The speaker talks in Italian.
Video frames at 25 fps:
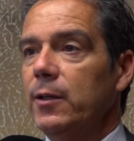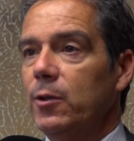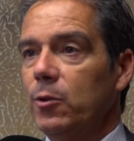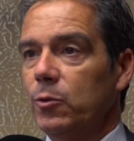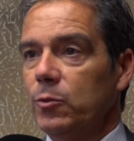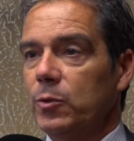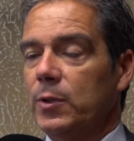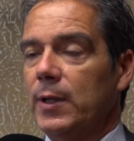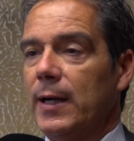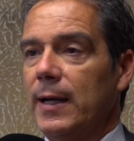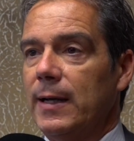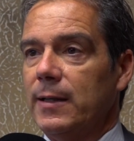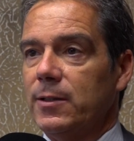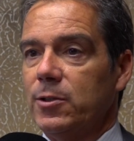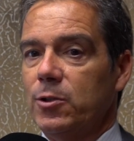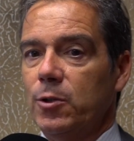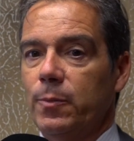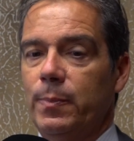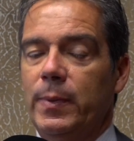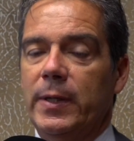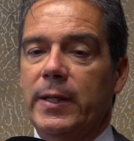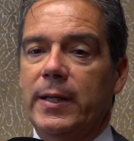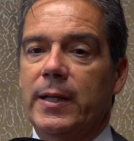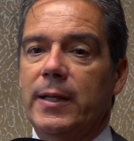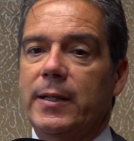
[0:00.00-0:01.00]
contrasto
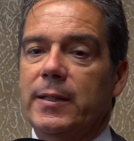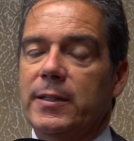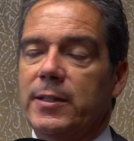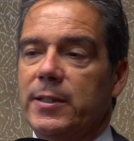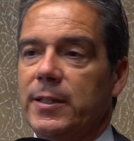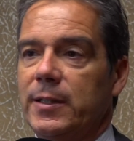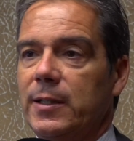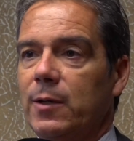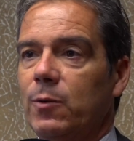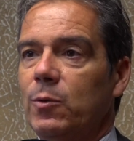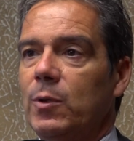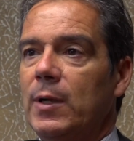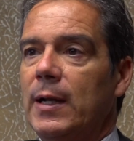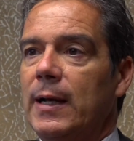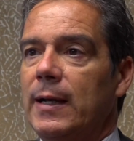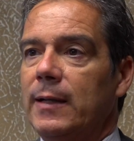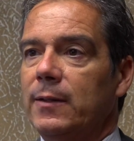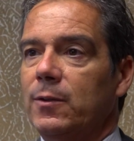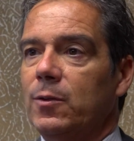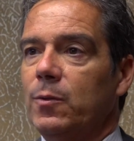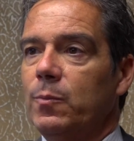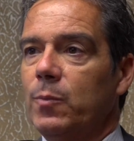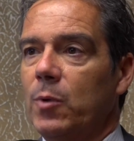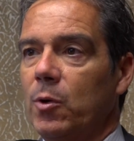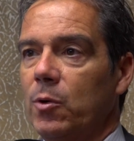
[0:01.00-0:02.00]
perché se da un
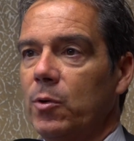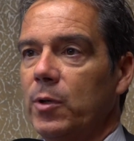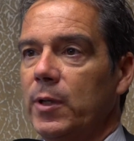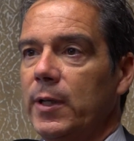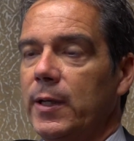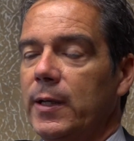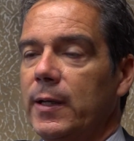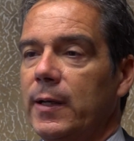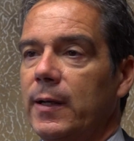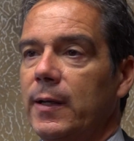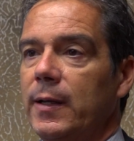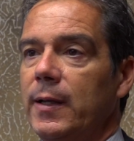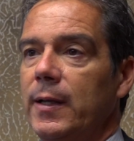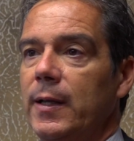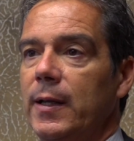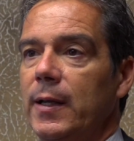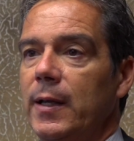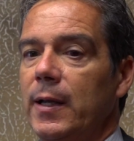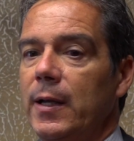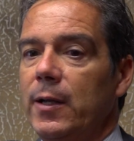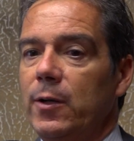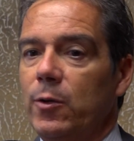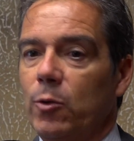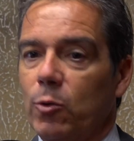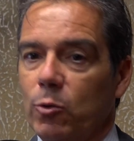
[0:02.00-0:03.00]
lato Monica
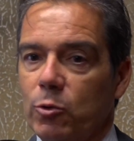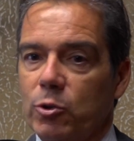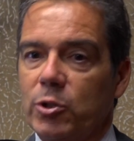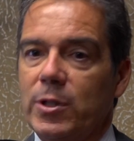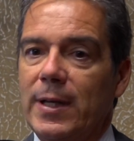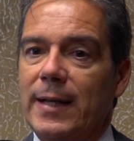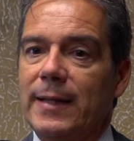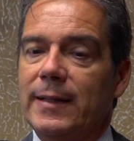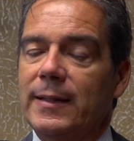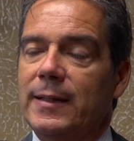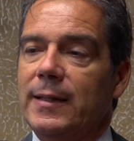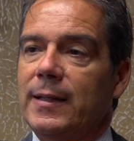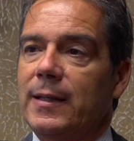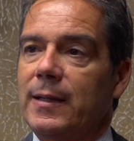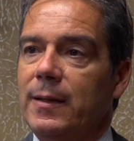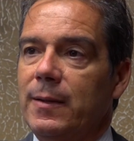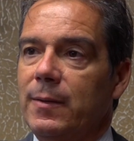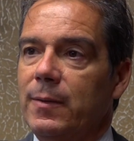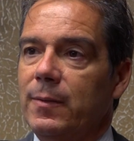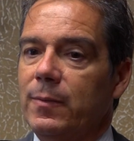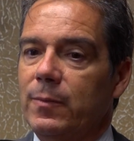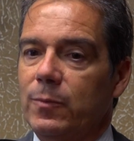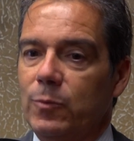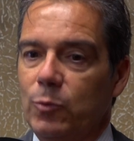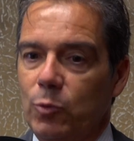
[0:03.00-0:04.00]
nonostante
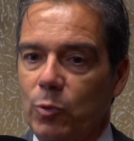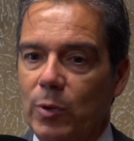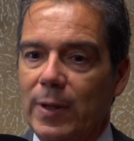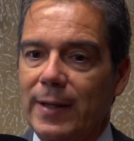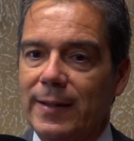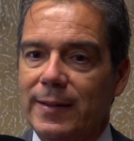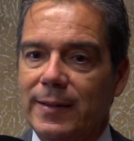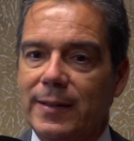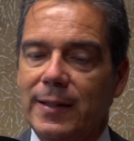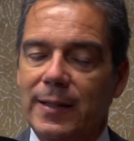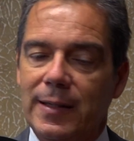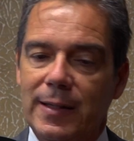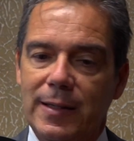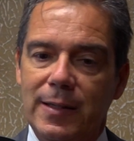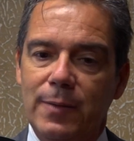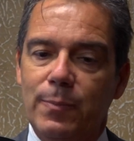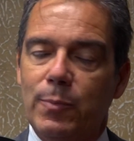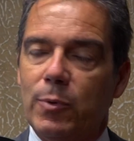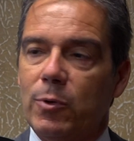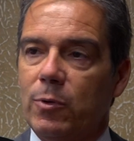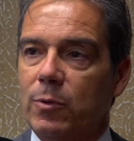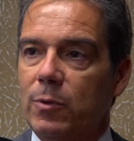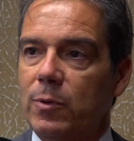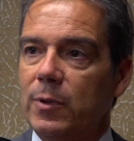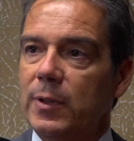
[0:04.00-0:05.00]
durante
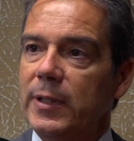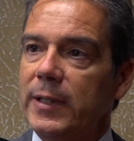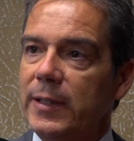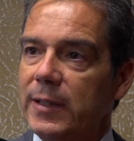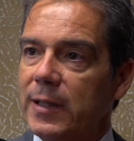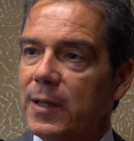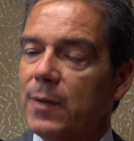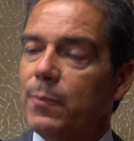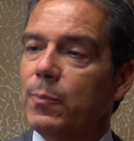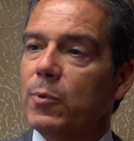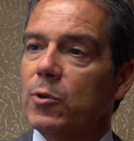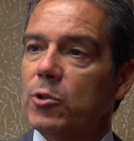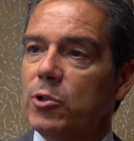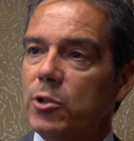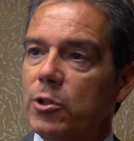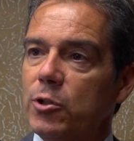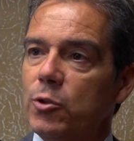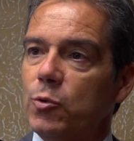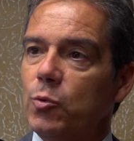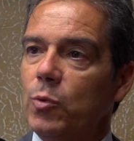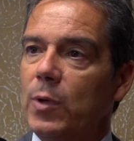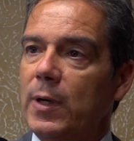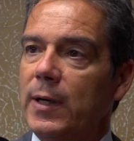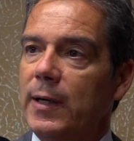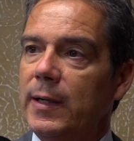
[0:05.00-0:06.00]
pro, l'iter
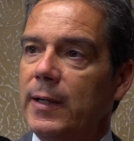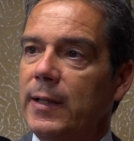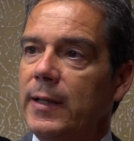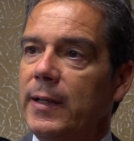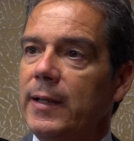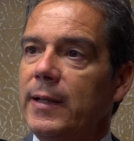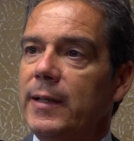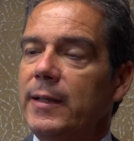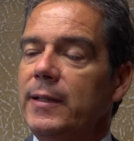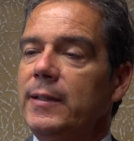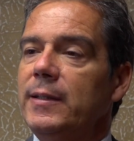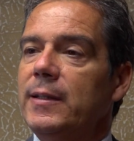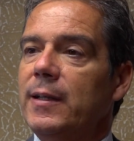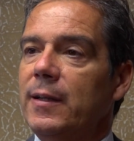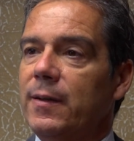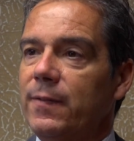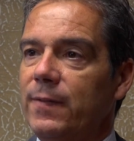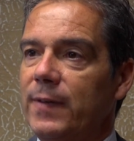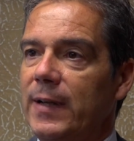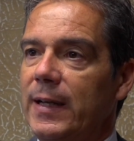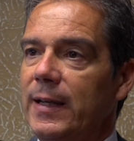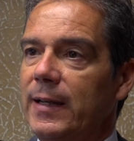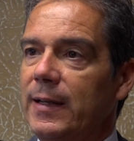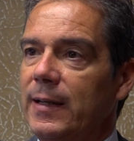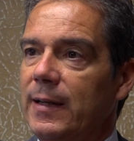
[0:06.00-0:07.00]
processuale
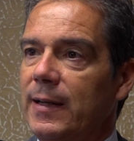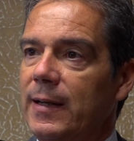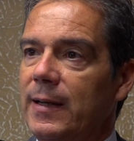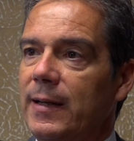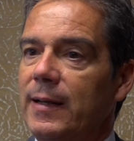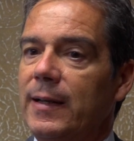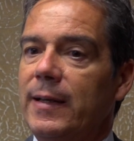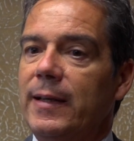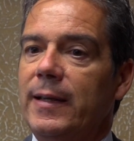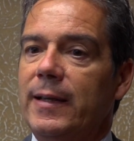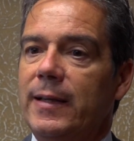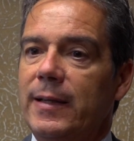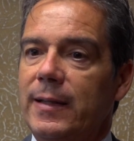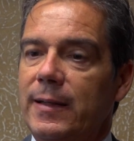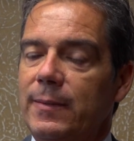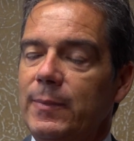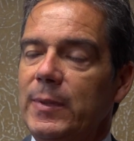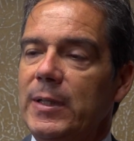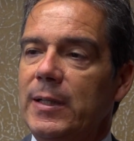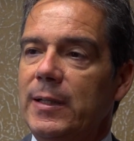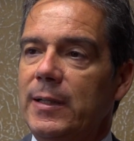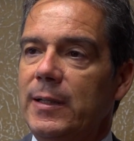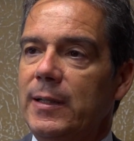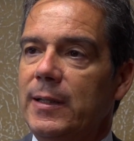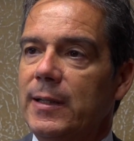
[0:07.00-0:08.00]
intervenga e
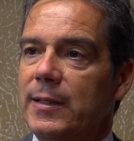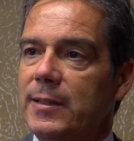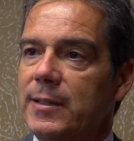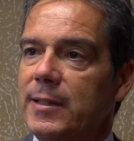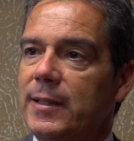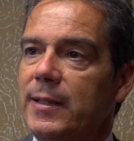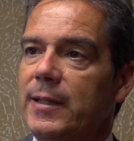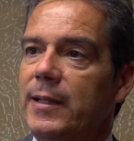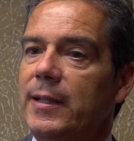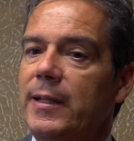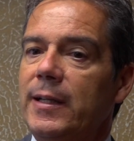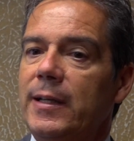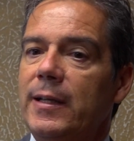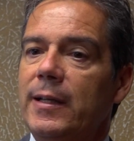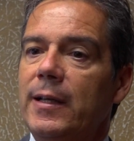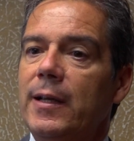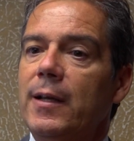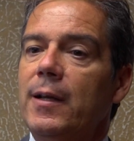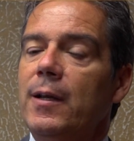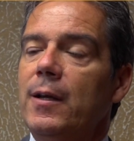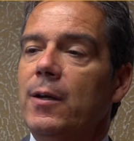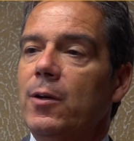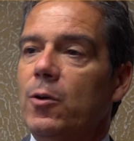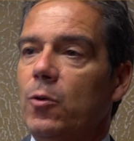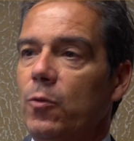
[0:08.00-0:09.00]
Mili Lazzarini
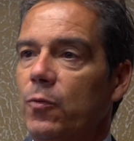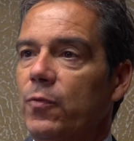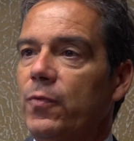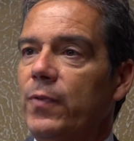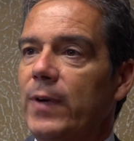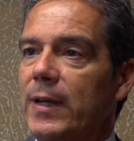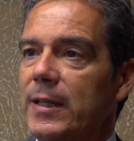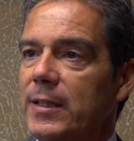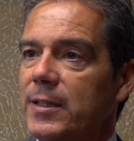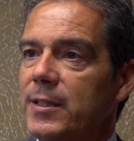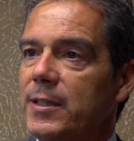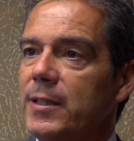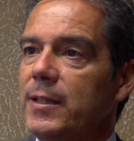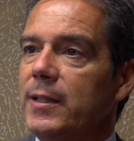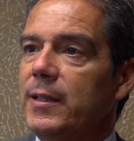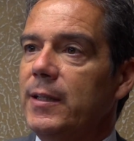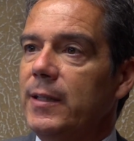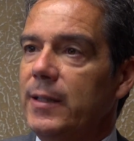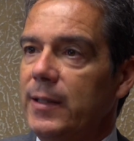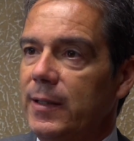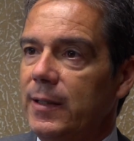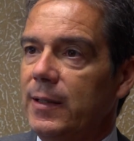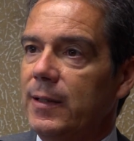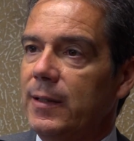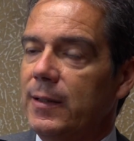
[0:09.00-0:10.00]
confessi
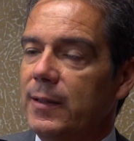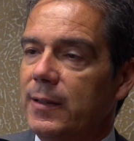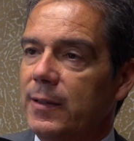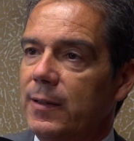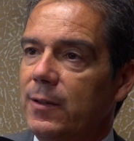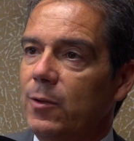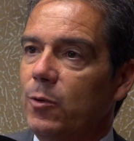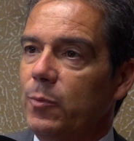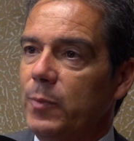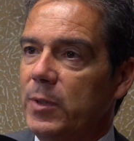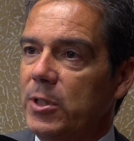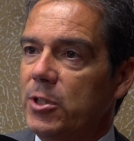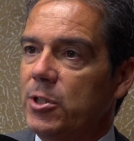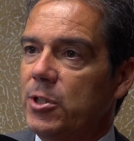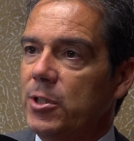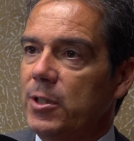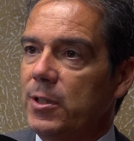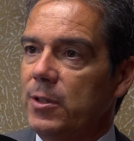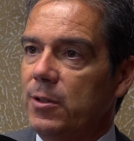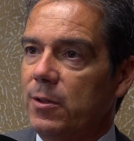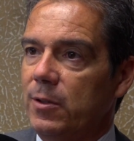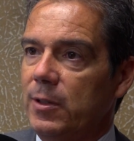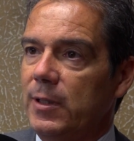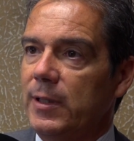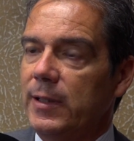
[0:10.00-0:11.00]
il,
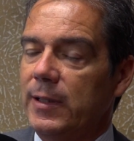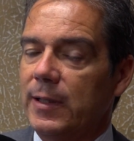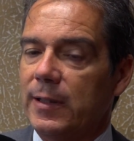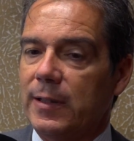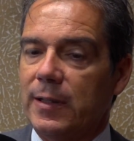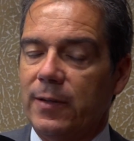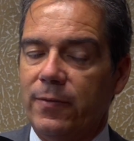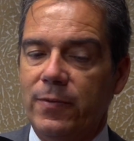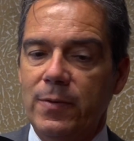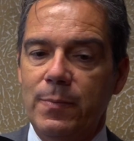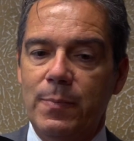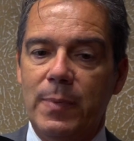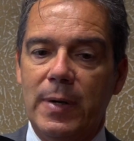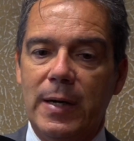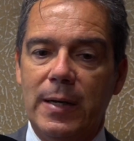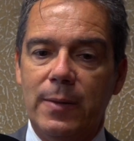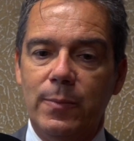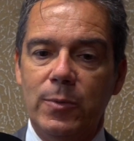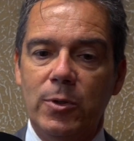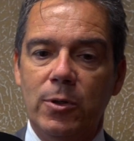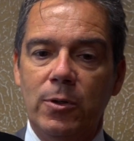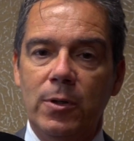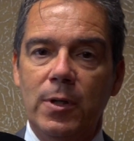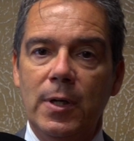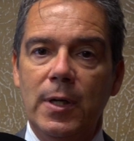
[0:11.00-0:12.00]
l'omicidio di Lida
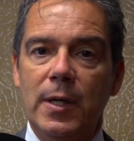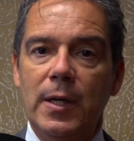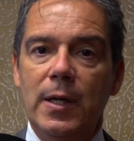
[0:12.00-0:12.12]
Tafipamio,